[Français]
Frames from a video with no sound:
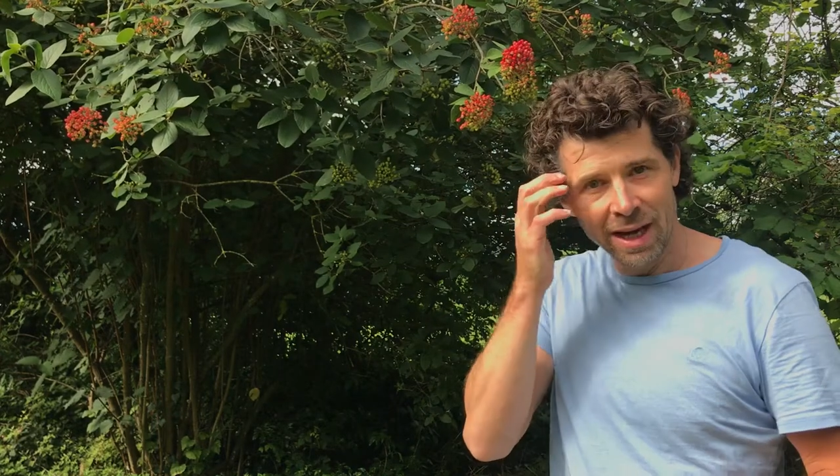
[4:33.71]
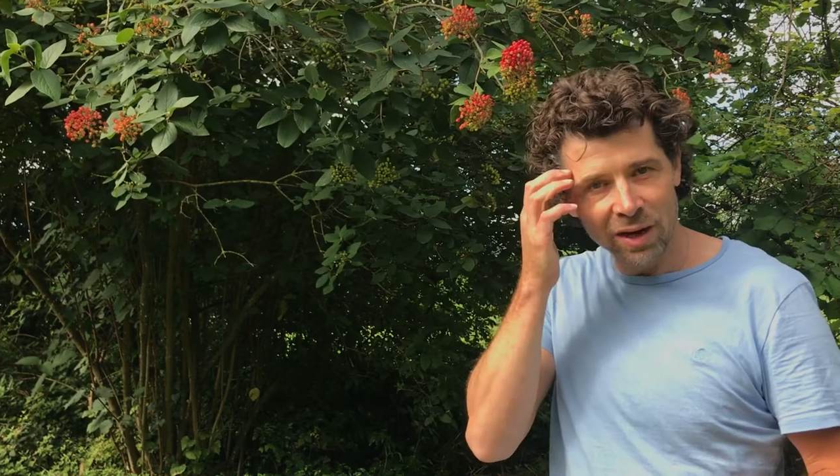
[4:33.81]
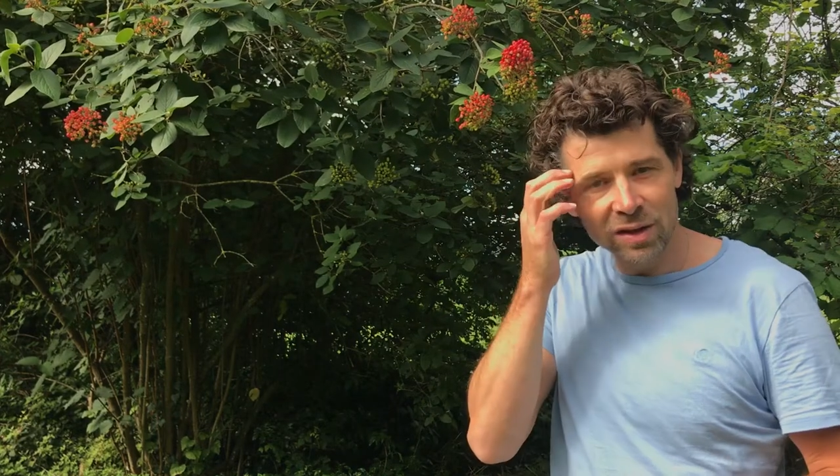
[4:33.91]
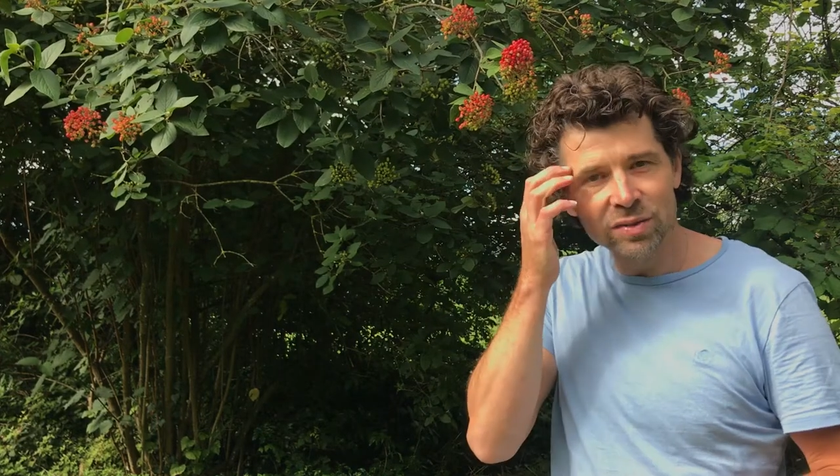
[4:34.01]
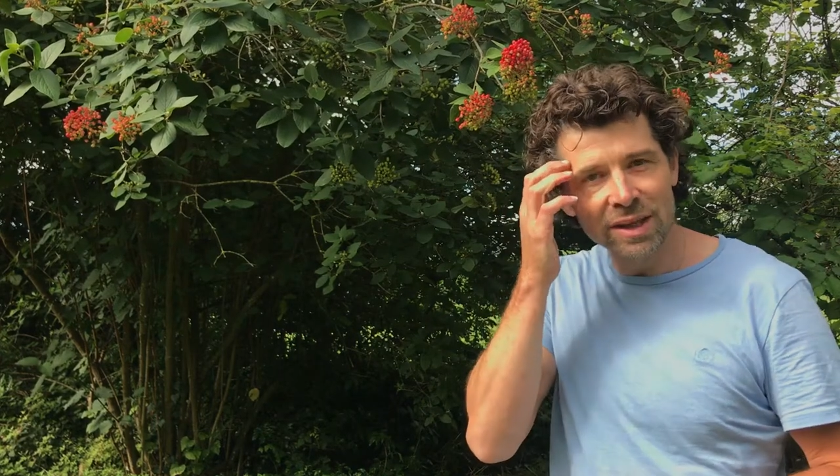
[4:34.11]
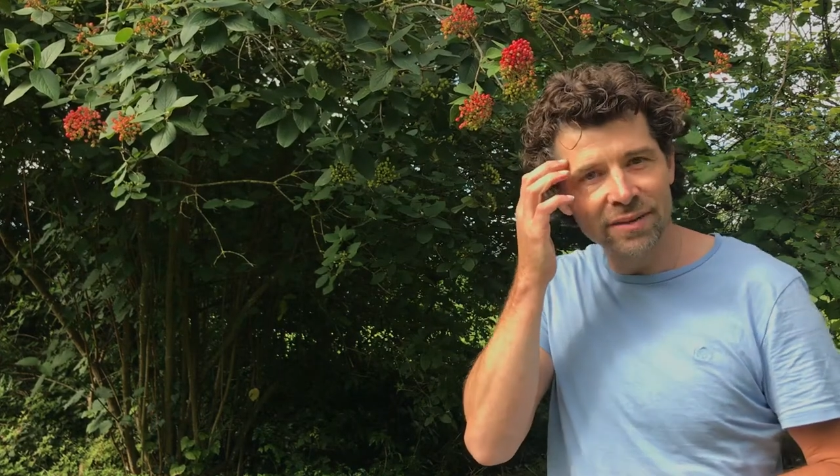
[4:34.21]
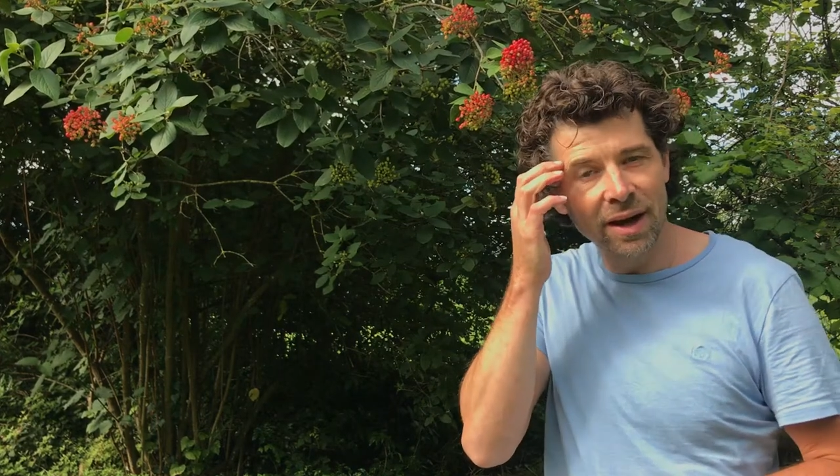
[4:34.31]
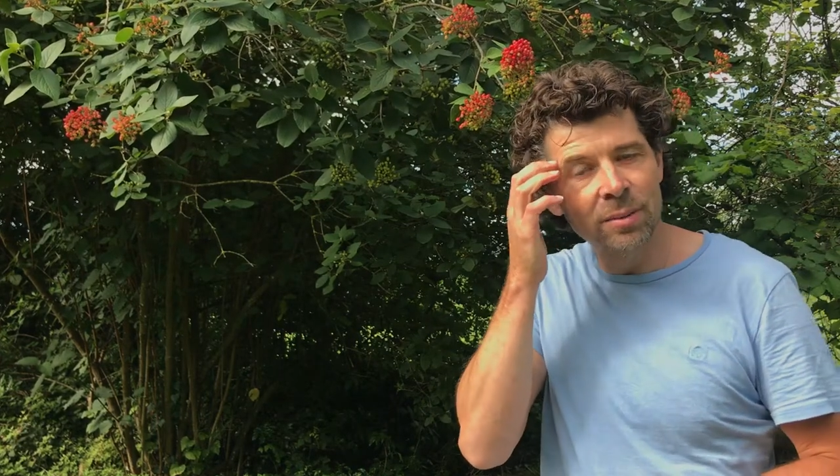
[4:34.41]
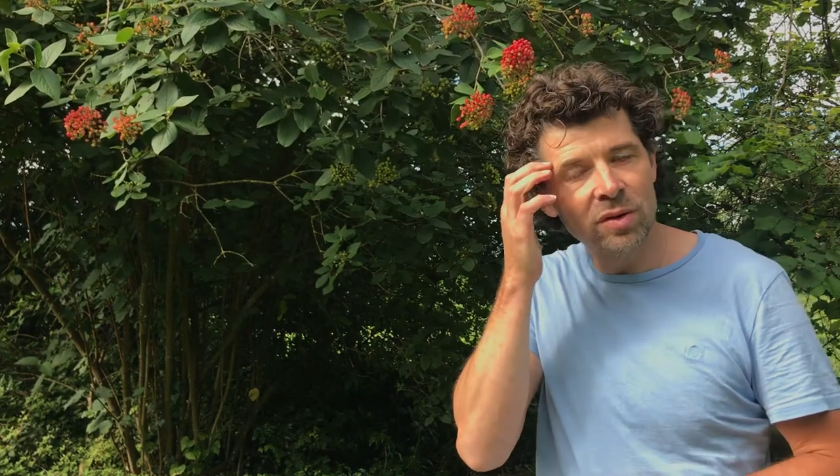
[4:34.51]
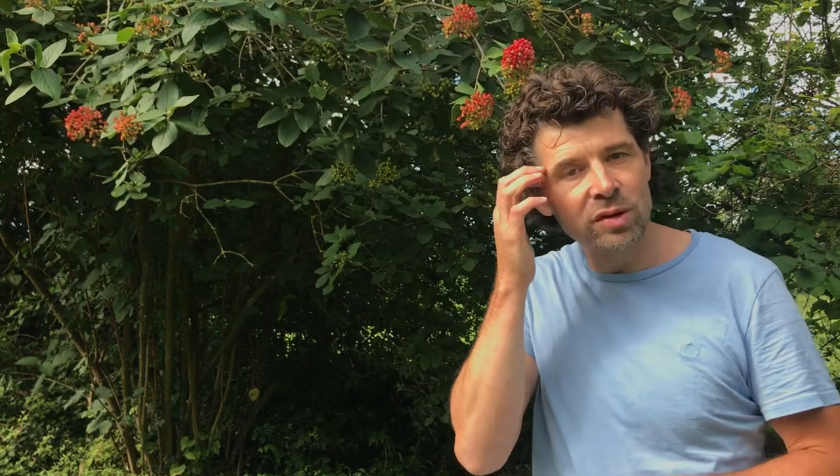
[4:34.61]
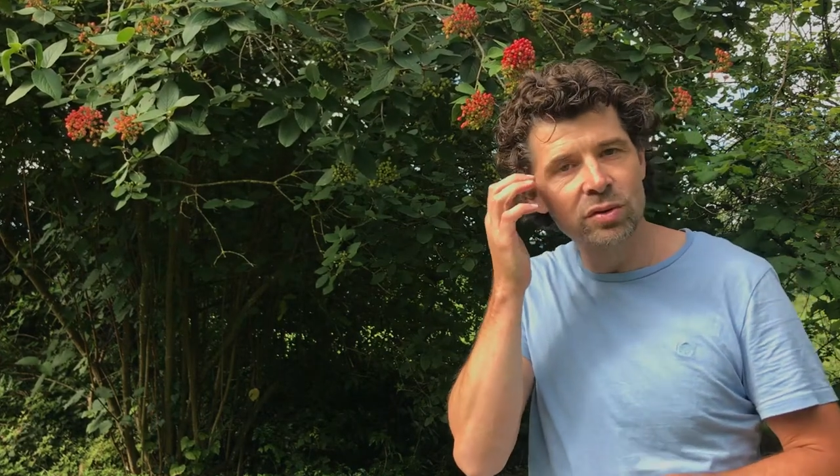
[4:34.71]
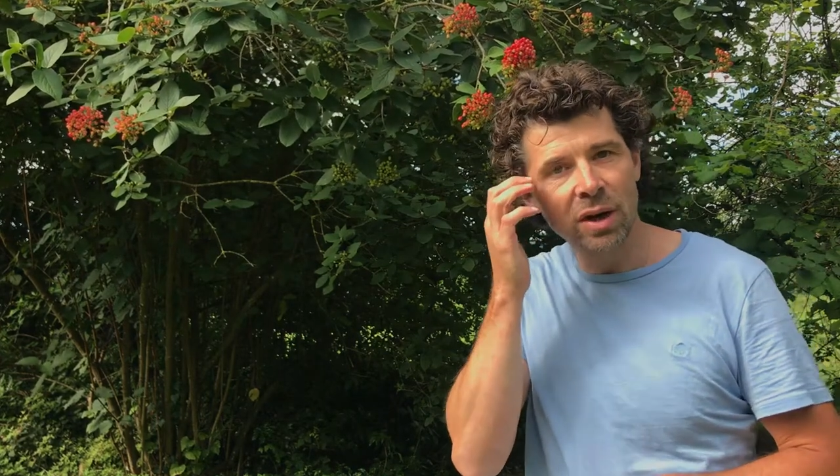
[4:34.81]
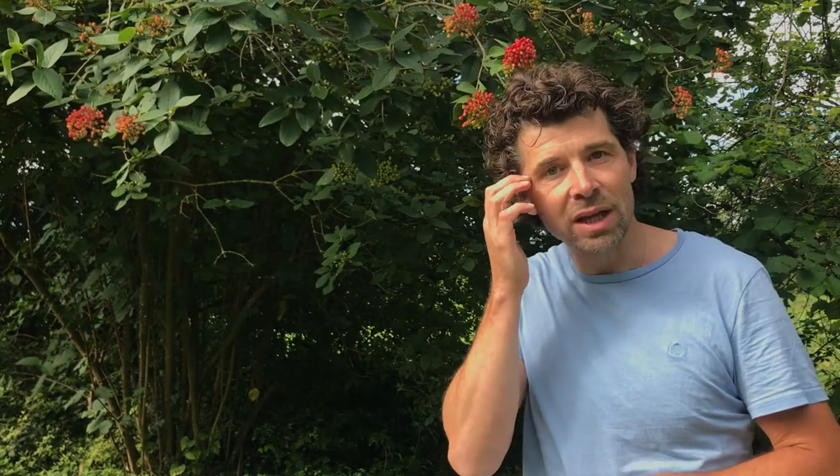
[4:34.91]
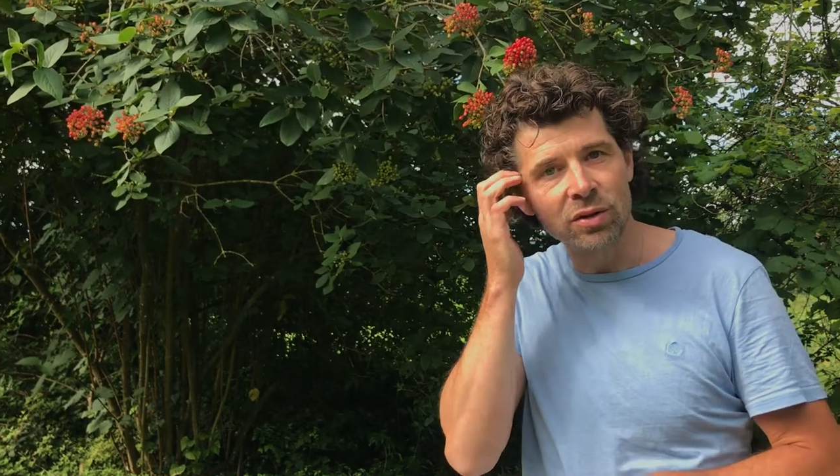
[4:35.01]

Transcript: Alors soyez vraiment sûr hein,